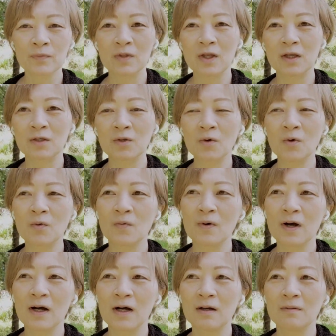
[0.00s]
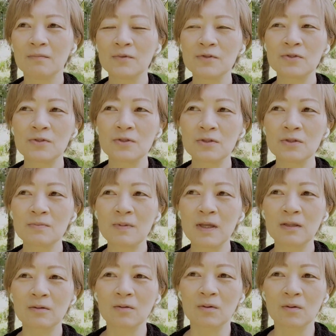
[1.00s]
で今日は
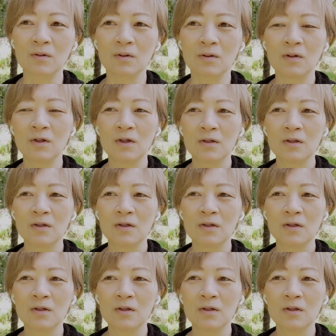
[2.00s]
娘と、